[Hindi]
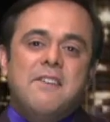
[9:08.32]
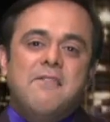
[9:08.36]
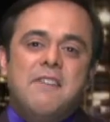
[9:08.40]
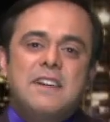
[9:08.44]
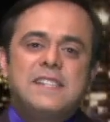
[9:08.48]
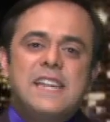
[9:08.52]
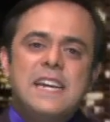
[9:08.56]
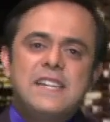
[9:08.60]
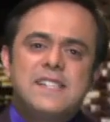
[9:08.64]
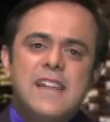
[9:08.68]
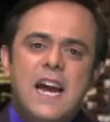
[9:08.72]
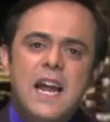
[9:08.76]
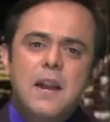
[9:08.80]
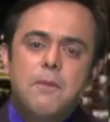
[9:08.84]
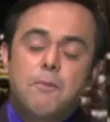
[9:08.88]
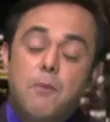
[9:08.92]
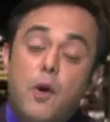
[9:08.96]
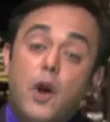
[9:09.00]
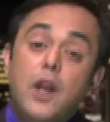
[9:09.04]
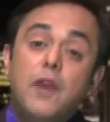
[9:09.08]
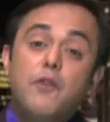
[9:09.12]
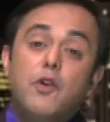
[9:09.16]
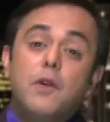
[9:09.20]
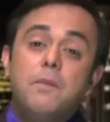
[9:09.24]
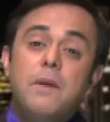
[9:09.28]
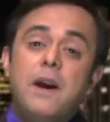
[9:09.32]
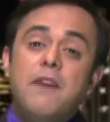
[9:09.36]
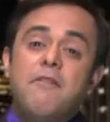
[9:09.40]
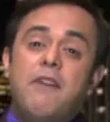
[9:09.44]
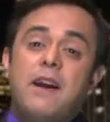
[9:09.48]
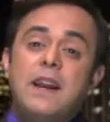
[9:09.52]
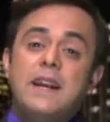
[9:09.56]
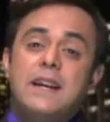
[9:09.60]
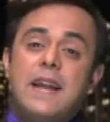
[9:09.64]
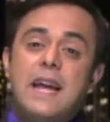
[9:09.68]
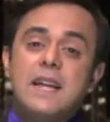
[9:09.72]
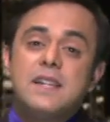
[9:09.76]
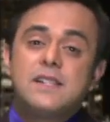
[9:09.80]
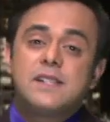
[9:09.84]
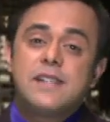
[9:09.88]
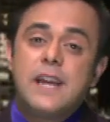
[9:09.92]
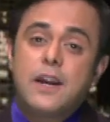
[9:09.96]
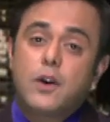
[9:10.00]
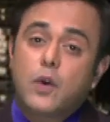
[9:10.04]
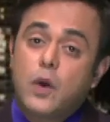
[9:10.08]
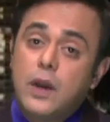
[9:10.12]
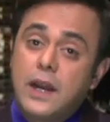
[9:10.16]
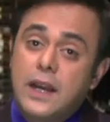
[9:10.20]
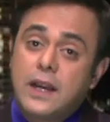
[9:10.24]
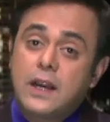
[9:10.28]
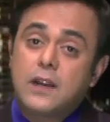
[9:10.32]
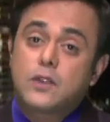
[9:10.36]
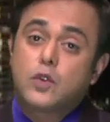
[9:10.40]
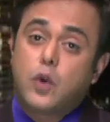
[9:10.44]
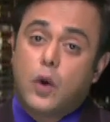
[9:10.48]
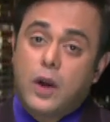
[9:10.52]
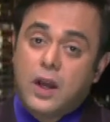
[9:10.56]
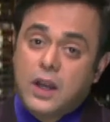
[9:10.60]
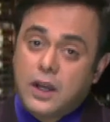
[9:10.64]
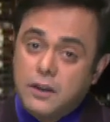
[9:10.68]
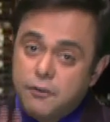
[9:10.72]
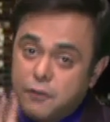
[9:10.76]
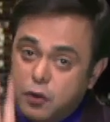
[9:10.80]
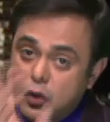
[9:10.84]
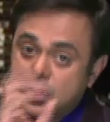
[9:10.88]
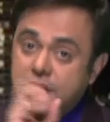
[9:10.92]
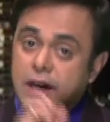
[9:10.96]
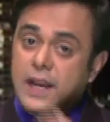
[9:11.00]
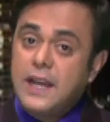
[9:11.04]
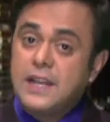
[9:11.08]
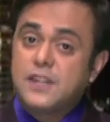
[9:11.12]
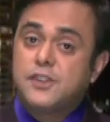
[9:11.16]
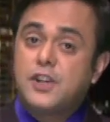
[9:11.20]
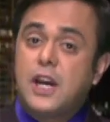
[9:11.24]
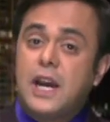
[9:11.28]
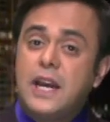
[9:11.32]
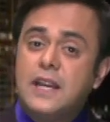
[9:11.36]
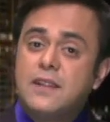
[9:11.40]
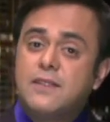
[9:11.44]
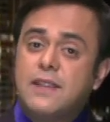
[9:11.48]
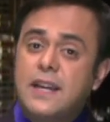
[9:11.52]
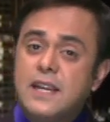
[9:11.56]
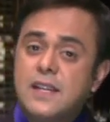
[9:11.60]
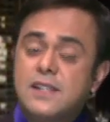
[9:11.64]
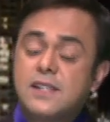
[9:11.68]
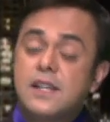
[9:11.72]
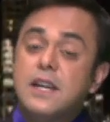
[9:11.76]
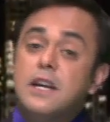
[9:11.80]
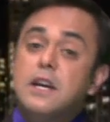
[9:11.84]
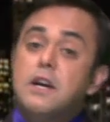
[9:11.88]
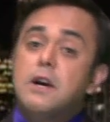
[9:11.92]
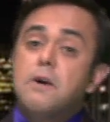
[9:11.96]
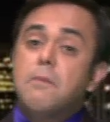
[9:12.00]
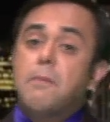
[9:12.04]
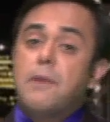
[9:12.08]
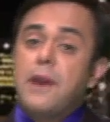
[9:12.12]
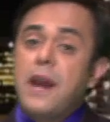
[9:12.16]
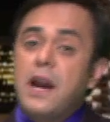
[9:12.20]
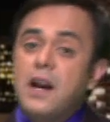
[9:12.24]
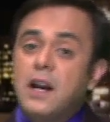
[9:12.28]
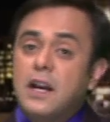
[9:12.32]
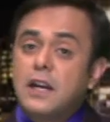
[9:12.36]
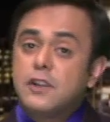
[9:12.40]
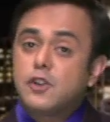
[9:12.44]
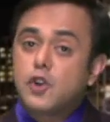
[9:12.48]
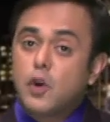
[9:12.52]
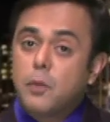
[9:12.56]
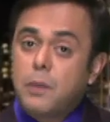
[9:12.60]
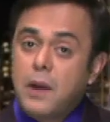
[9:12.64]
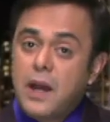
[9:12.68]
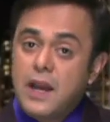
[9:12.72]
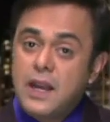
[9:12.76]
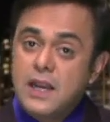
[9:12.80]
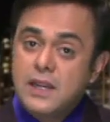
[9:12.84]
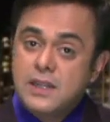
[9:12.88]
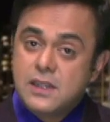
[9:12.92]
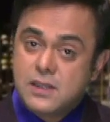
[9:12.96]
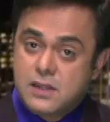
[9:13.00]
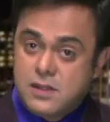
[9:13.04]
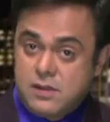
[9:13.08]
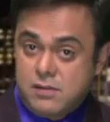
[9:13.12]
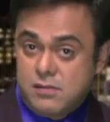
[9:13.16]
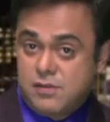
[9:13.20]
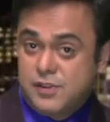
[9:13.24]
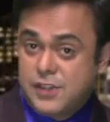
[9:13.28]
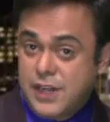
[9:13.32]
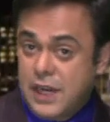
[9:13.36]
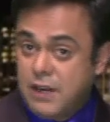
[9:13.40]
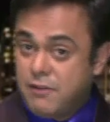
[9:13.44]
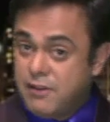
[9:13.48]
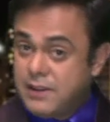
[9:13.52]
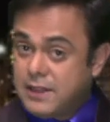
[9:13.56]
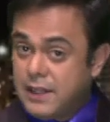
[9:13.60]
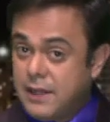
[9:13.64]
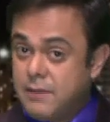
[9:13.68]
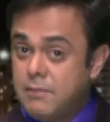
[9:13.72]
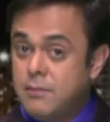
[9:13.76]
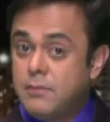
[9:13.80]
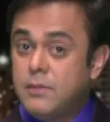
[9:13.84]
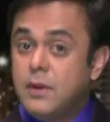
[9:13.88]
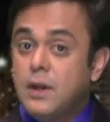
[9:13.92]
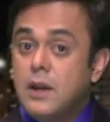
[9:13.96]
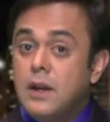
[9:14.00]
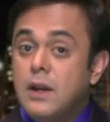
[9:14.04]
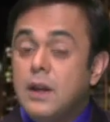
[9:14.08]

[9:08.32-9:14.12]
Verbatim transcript: वैसे इस साल बॉलीवुड में वैलेंटाइंस डे को लेकर थोड़ा कंफ्यूजन है शाहिद थिंग्स प्रियंका चोपड़ा इज स्टिल विथ हिम